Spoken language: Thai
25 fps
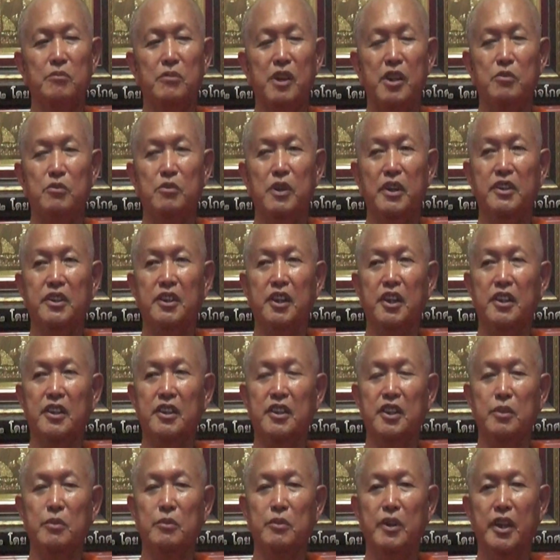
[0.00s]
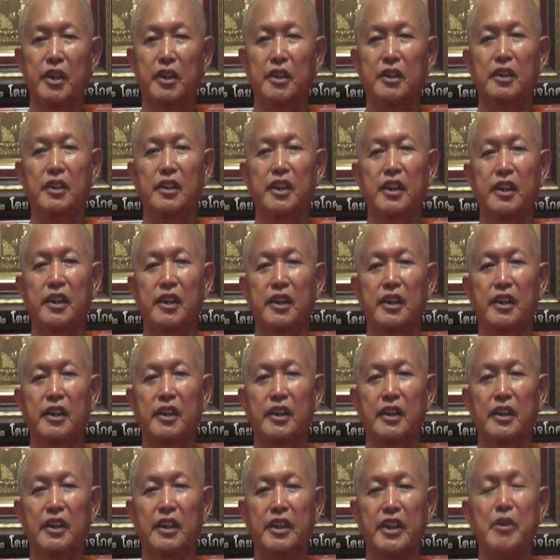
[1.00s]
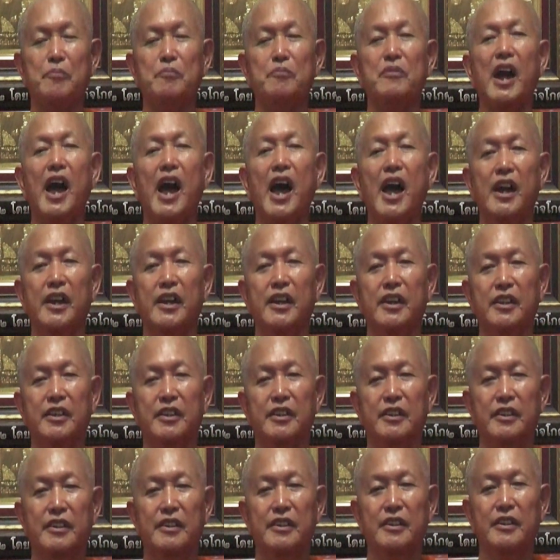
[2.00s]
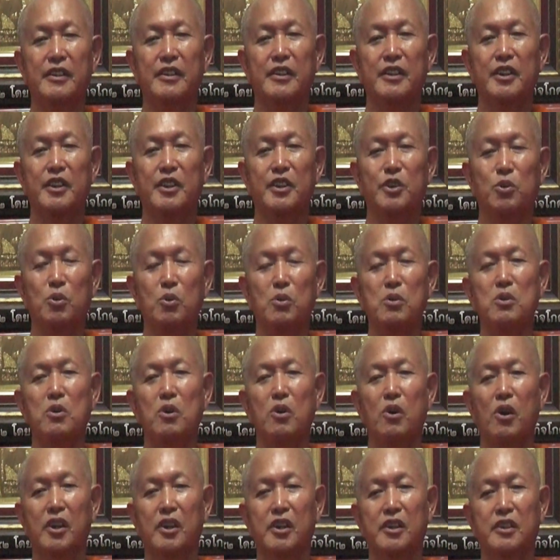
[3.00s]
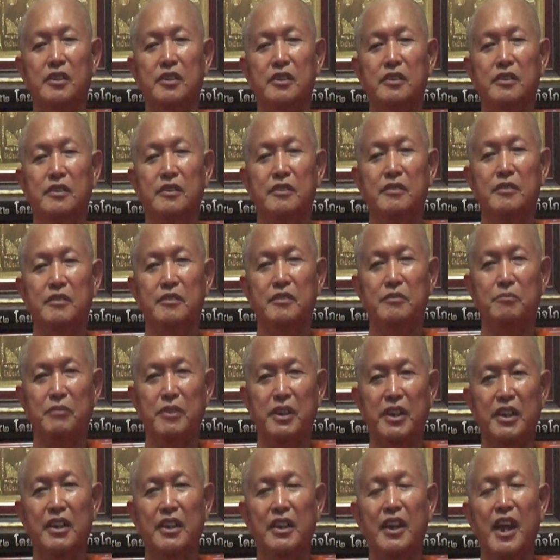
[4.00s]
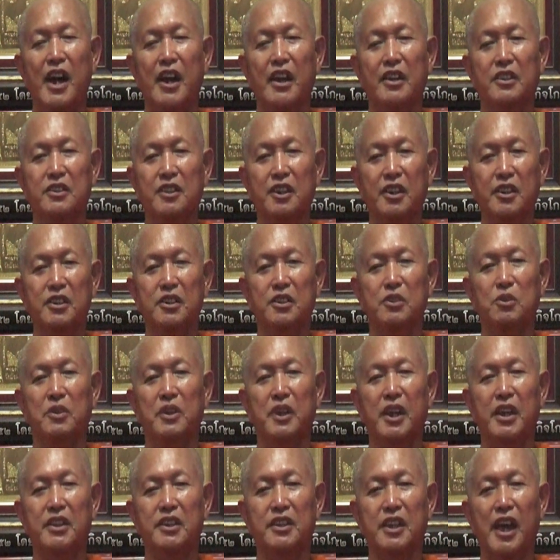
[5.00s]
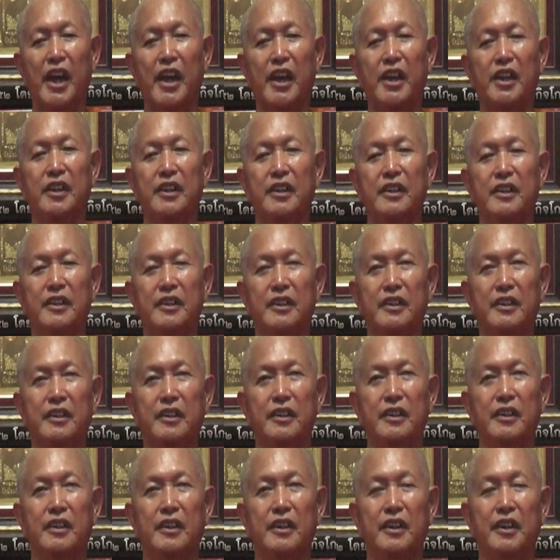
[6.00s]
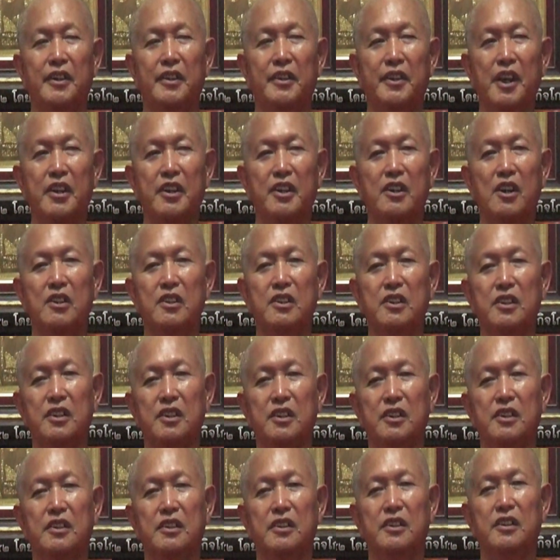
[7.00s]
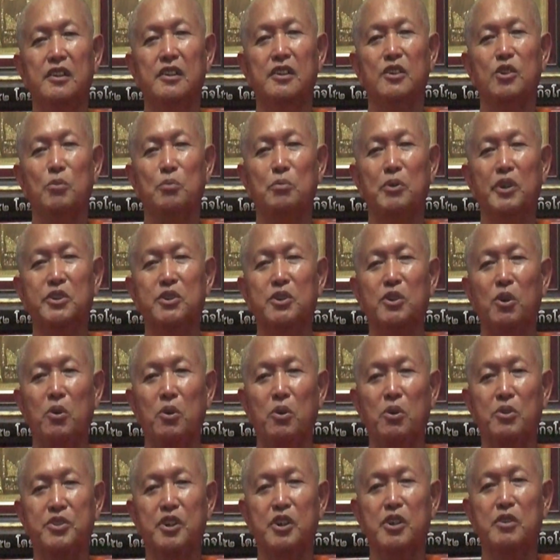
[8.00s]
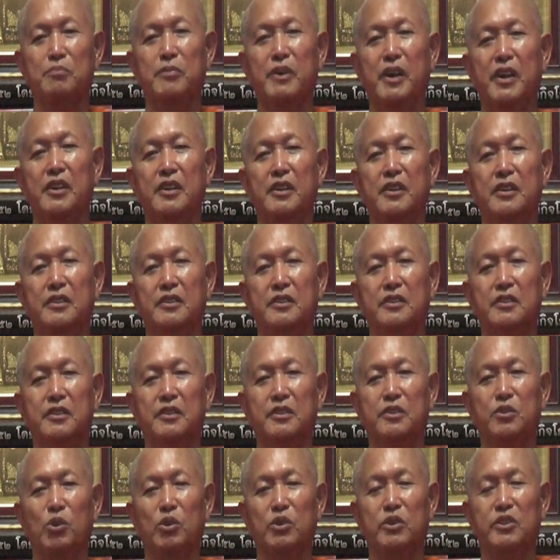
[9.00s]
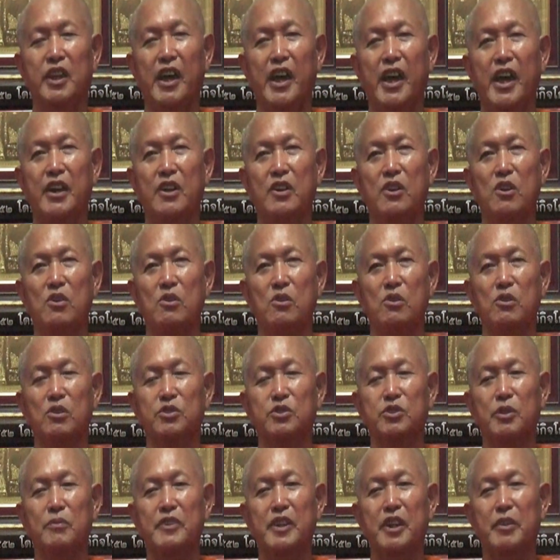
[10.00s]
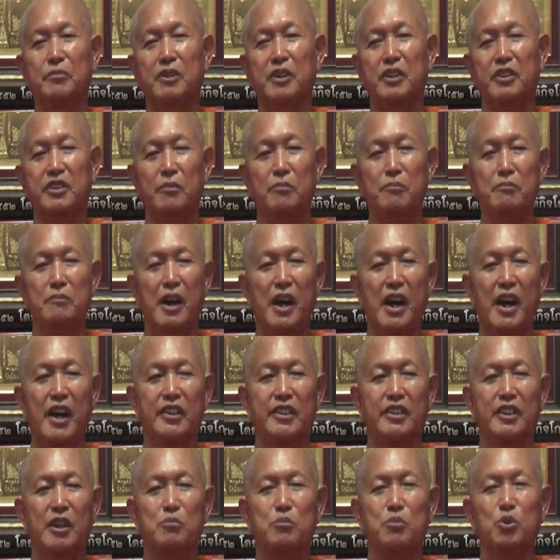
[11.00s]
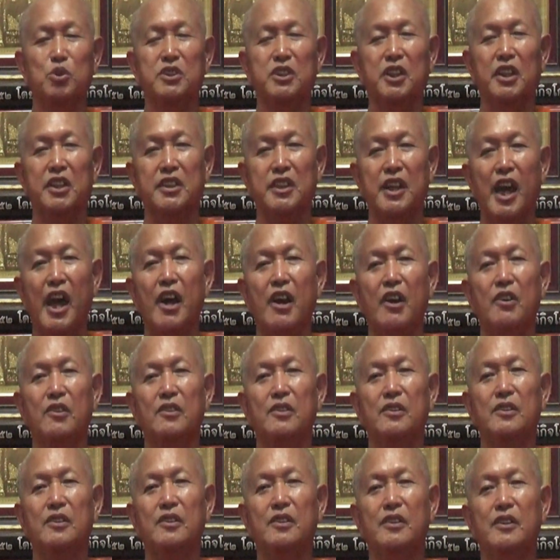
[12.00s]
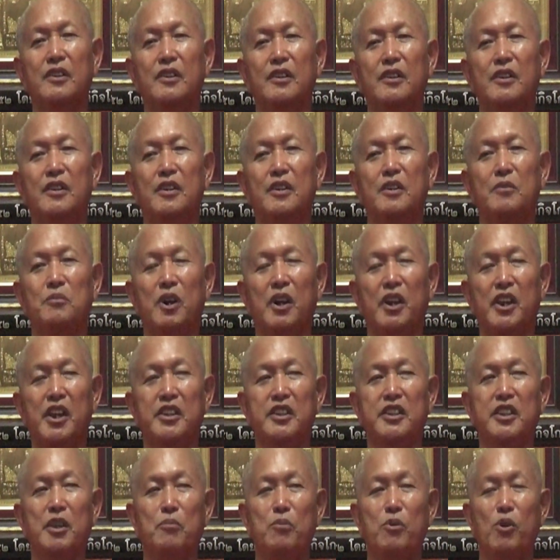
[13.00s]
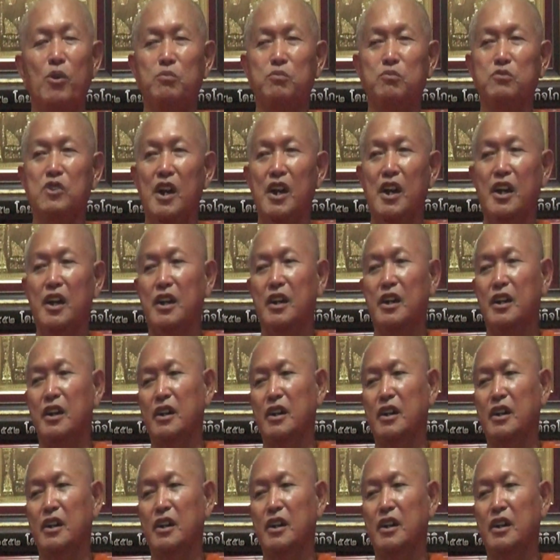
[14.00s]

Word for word: เป็นวิถีชีวิตที่เรียบง่าย ทุกคนมีหลักยึดอยู่ในใจ นั่นก็คือหลวงพ่อโตซึ่งเป็นตัวแทนขององค์สมเด็จพระสัมมาสัมพุทธเจ้า เพราะนั้นจะพบว่า